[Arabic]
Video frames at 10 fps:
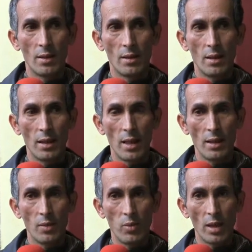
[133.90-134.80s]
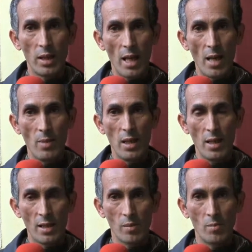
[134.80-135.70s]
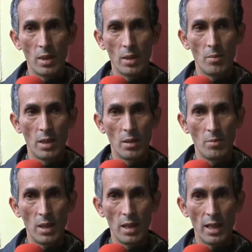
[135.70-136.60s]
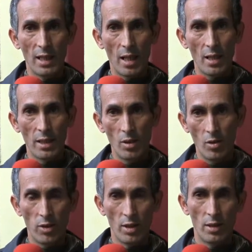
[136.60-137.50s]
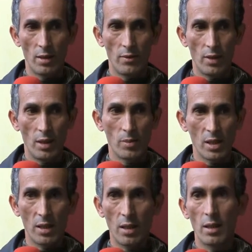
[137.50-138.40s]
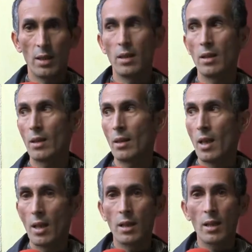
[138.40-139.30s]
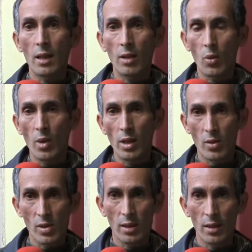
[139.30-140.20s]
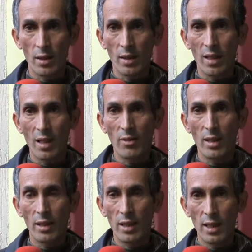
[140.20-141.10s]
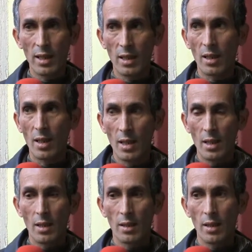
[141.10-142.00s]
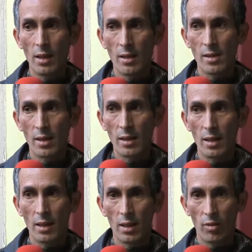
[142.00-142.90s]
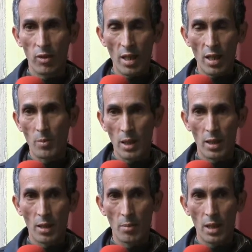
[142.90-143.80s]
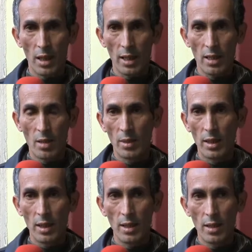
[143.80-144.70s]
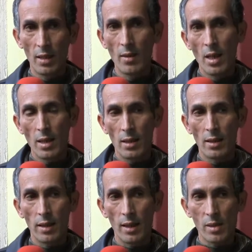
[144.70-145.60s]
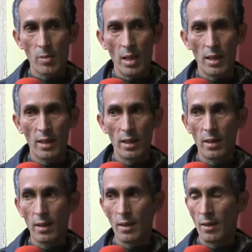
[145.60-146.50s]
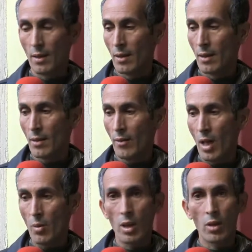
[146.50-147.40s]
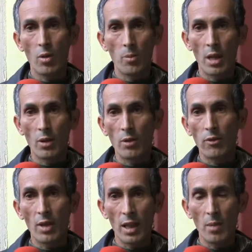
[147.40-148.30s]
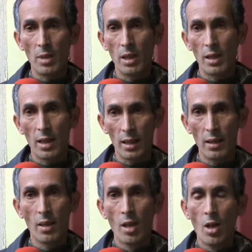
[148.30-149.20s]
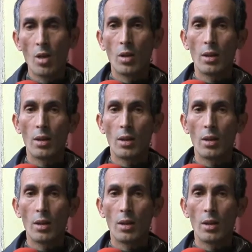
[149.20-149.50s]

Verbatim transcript: يعني بواحد العامل لازم من, من, من الادخال ديالو في هذا في هذه المساله هذه هي هي لا كرويونس هي الثقافه الدينيه لان الانسان الى تفرغ من من القيم الدينيه يعني كيصبح يعني بحال آه، واحد لو بالون فارغه من الداخل بحال